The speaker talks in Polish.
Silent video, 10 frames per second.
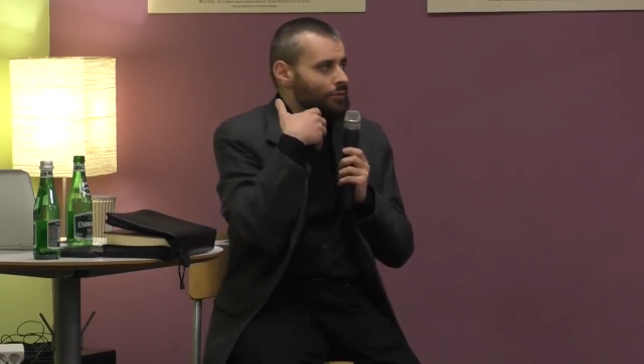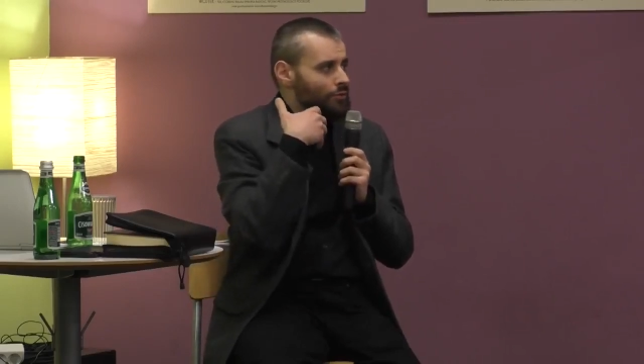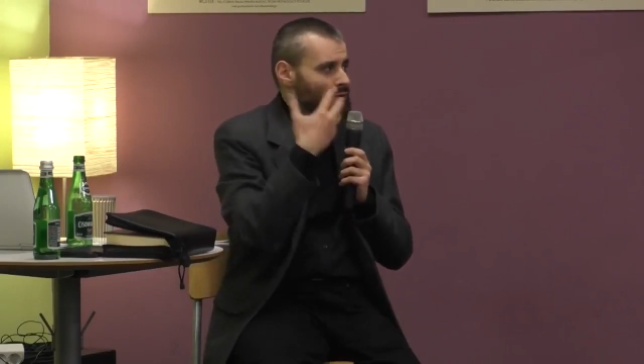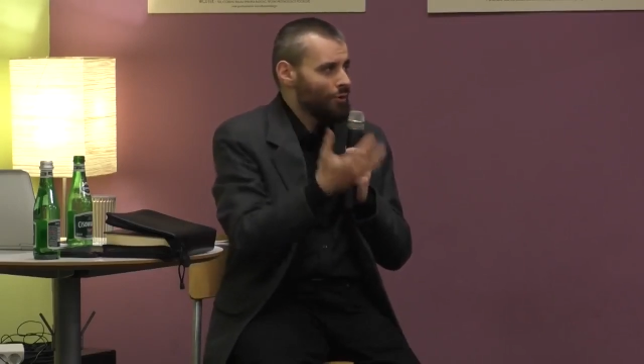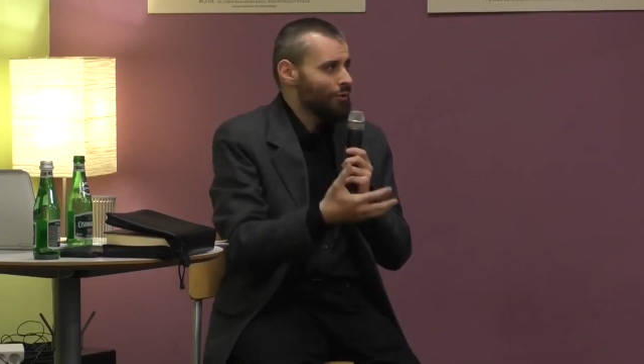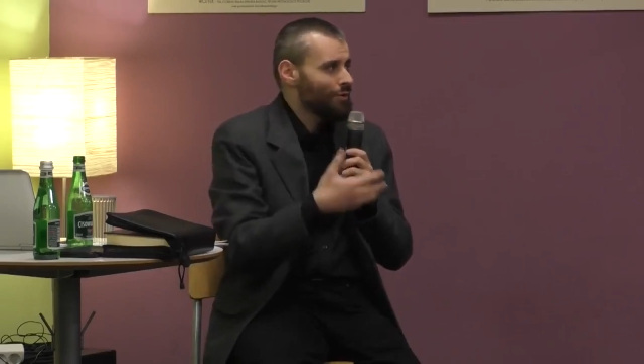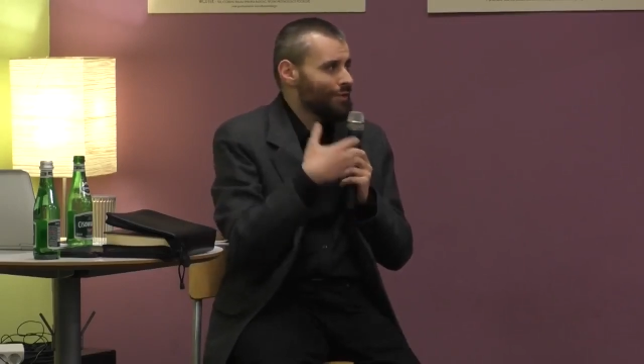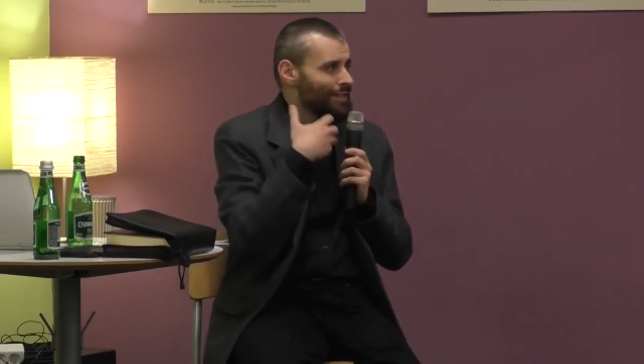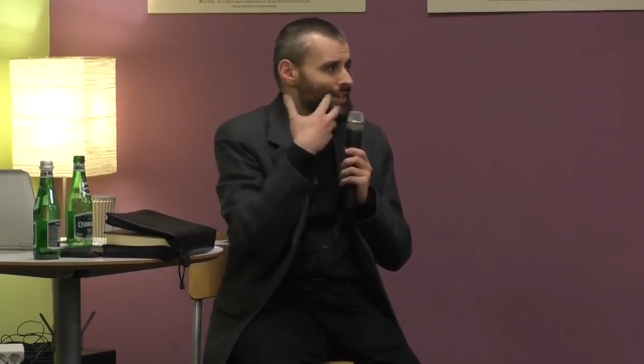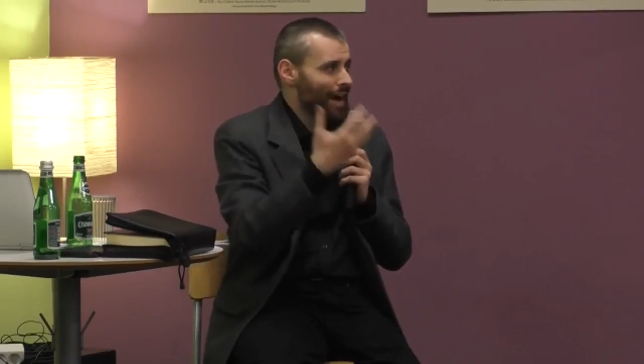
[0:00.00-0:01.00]
co
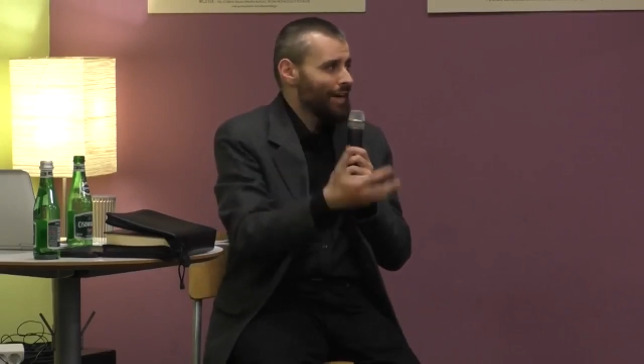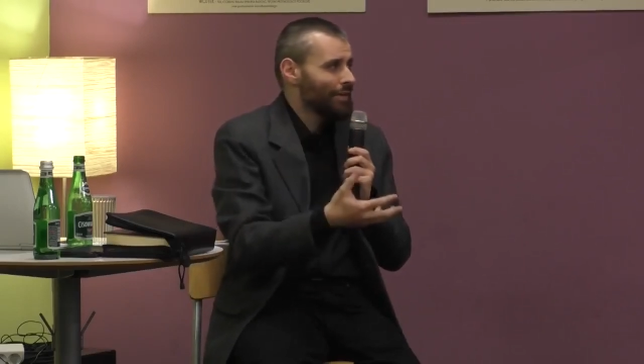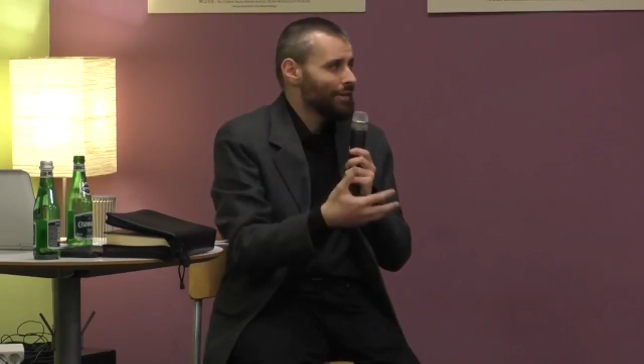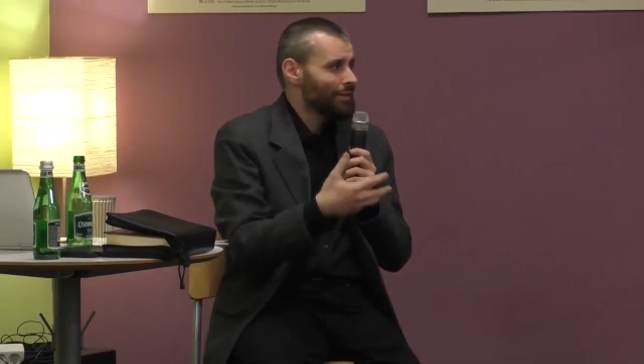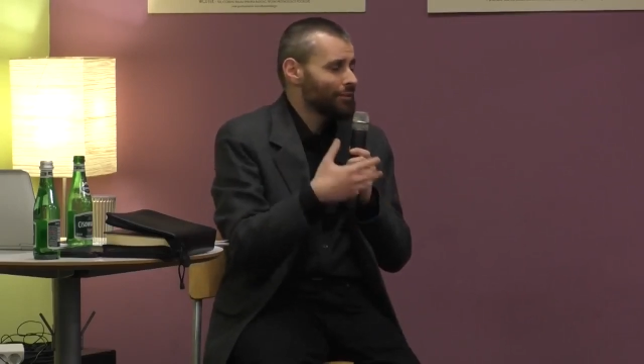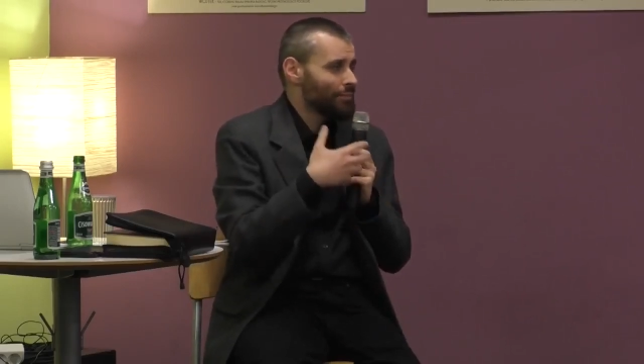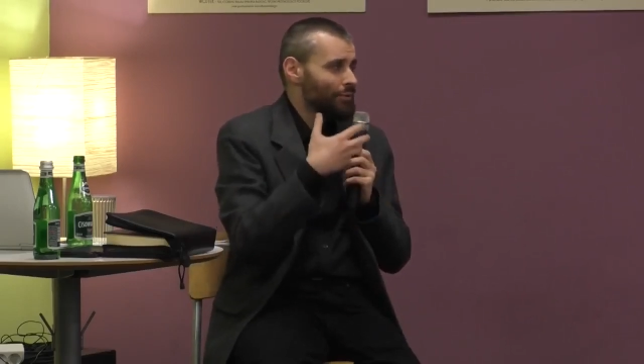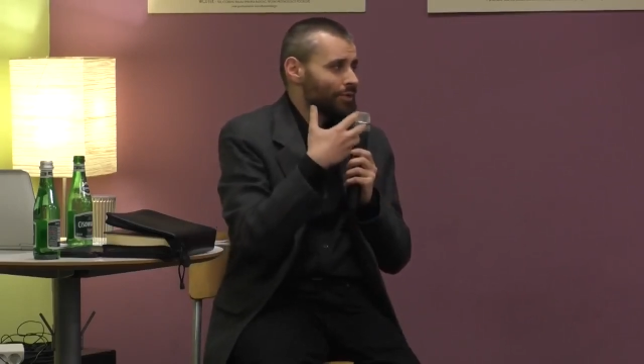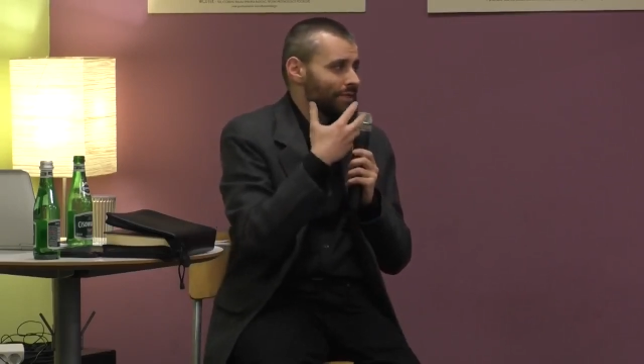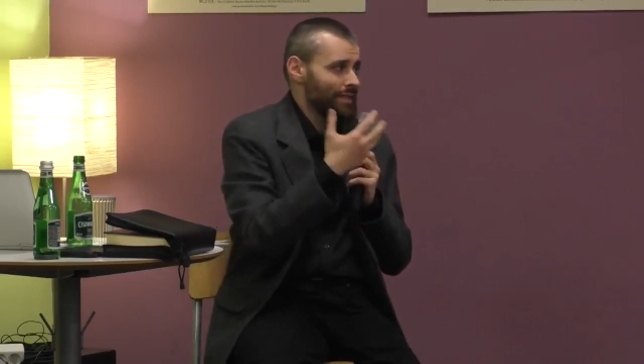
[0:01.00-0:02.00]
i jak to
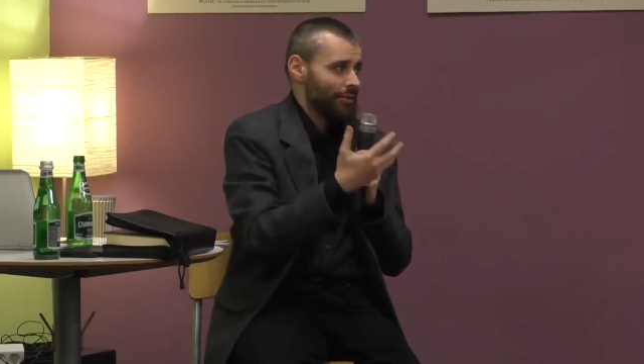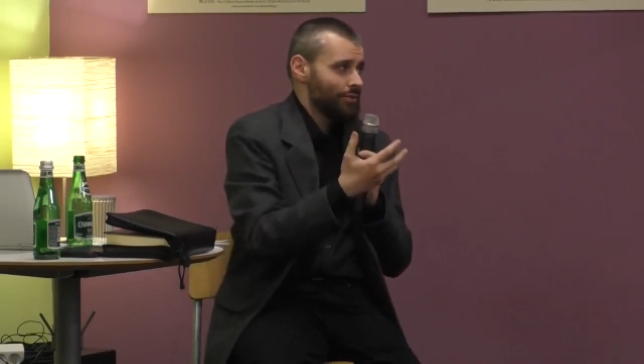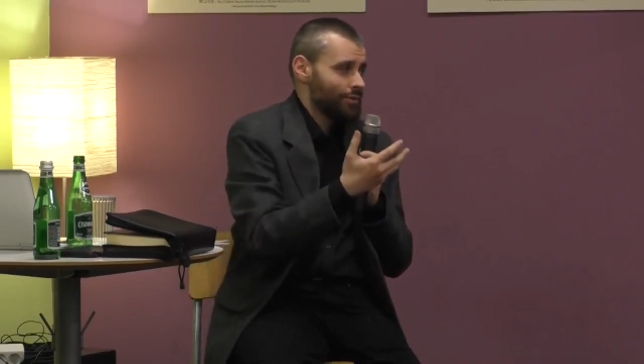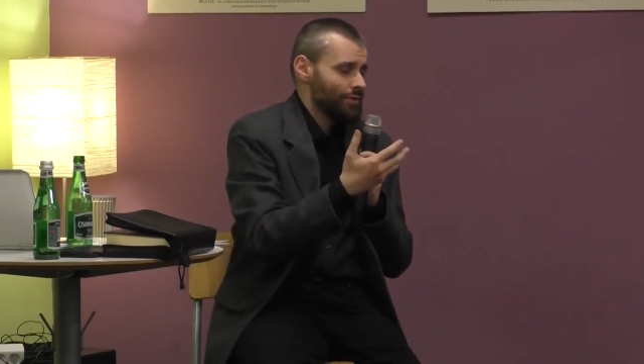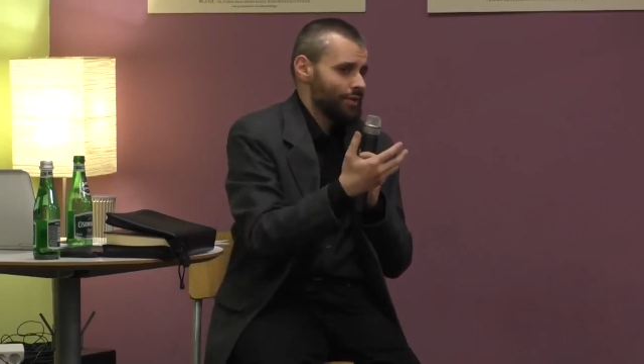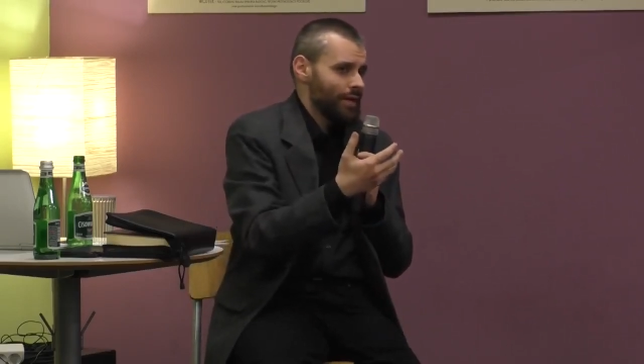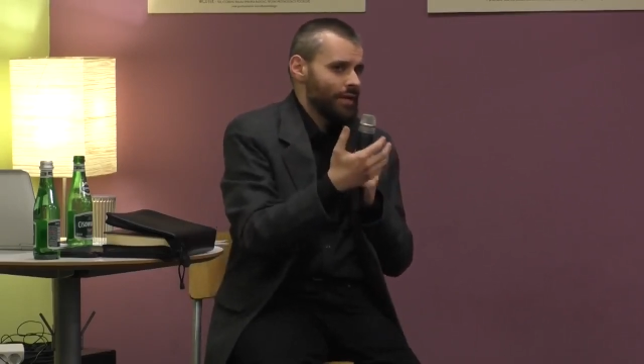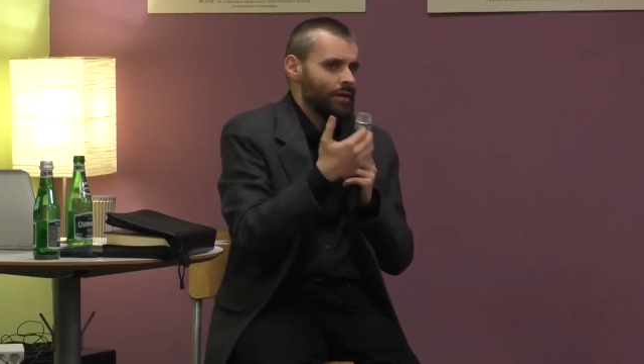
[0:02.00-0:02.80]
może znaczyć.